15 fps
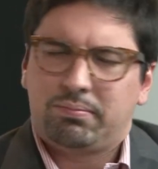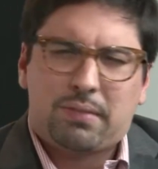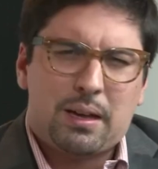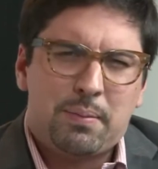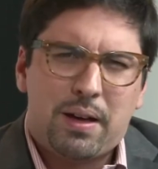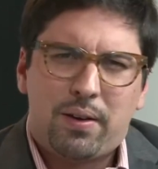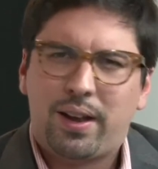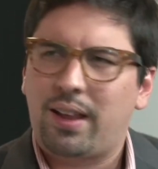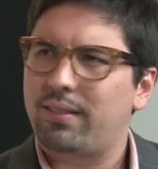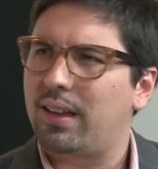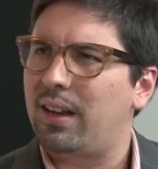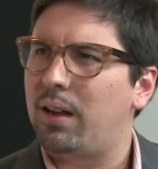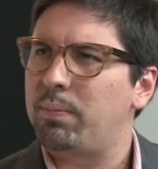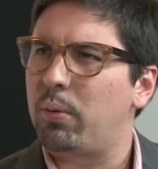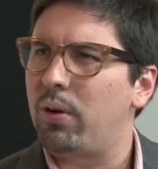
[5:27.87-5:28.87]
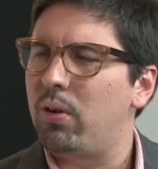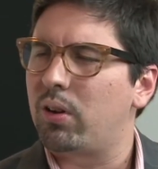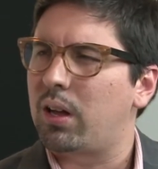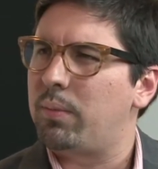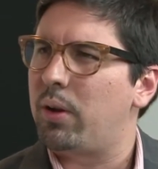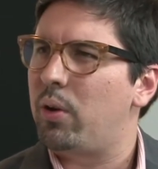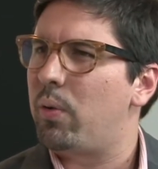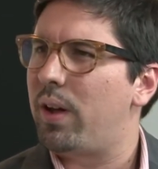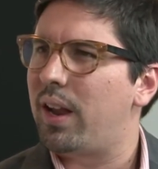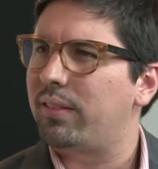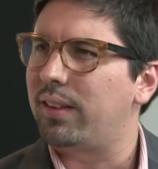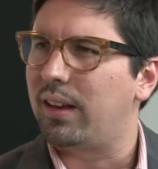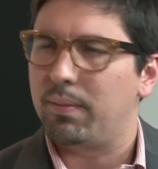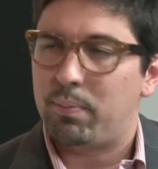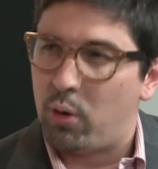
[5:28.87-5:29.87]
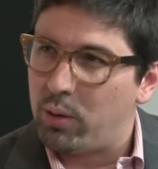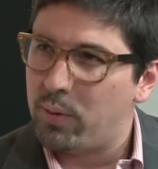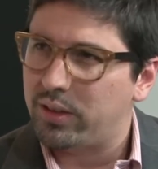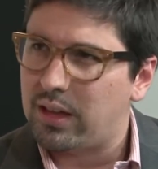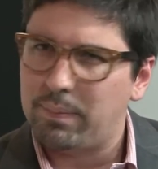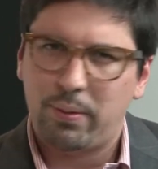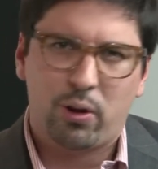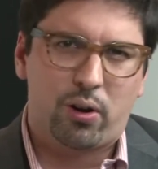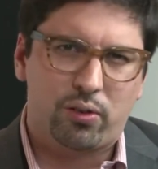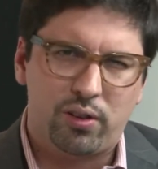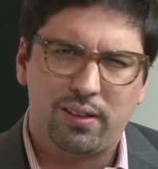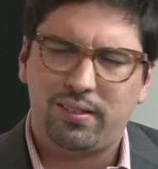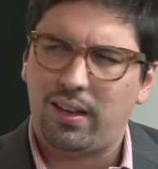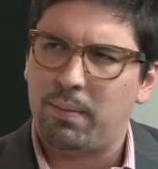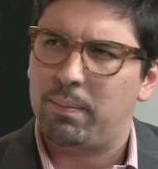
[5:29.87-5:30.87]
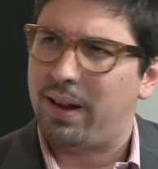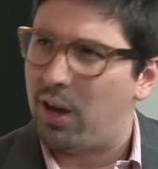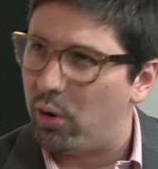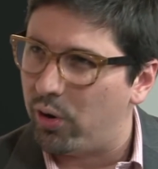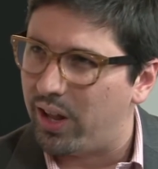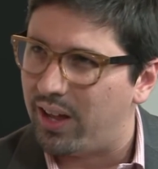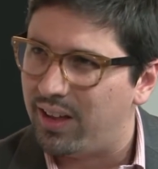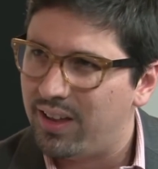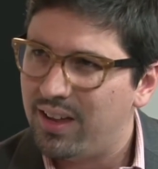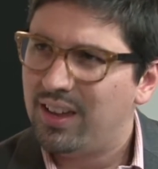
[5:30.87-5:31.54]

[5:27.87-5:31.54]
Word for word: ¿Qué más van a hacerle al pueblo? ¿Qué más nos van a hacer? ¿Podemos estar peor? Sí, siempre, ahora.